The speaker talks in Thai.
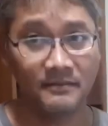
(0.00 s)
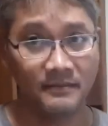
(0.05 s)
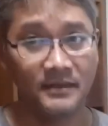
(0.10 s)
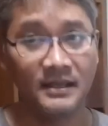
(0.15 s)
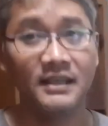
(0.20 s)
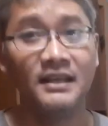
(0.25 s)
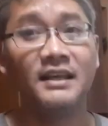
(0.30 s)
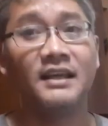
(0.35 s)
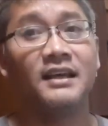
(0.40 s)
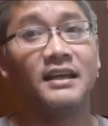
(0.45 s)

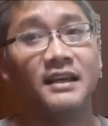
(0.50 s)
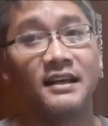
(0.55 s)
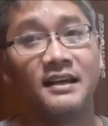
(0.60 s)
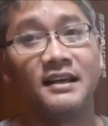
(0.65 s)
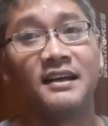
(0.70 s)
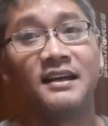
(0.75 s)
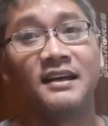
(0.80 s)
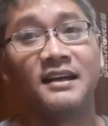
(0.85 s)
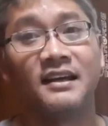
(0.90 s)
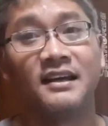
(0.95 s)
มี
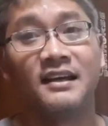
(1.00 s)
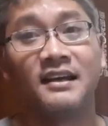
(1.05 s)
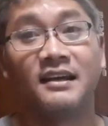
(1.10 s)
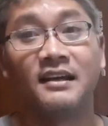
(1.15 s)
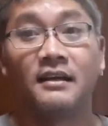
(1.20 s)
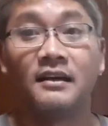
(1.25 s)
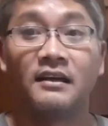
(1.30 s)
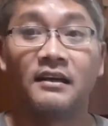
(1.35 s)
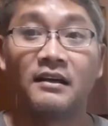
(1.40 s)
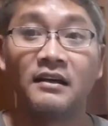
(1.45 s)

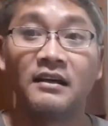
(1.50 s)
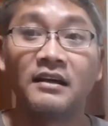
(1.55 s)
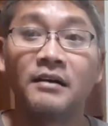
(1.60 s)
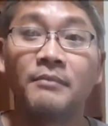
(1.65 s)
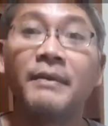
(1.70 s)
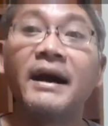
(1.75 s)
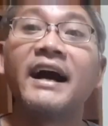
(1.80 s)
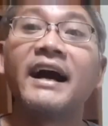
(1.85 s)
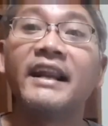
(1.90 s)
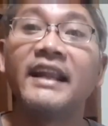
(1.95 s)

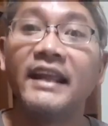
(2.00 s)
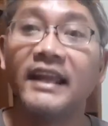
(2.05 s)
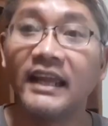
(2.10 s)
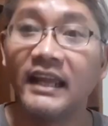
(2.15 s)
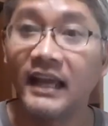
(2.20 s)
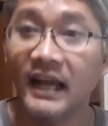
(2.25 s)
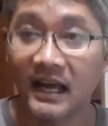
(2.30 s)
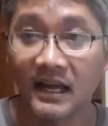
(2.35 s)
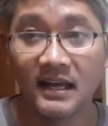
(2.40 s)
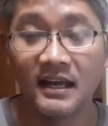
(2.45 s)
บางคดี
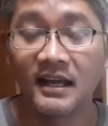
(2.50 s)
อ่ะ